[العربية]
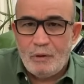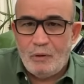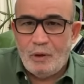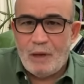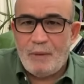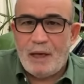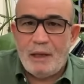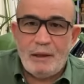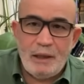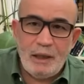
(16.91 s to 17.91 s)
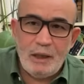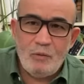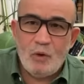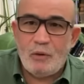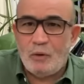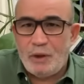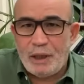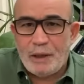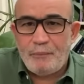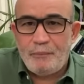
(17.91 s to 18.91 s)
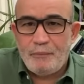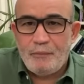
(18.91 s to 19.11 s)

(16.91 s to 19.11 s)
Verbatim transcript: علماء دين ودنيا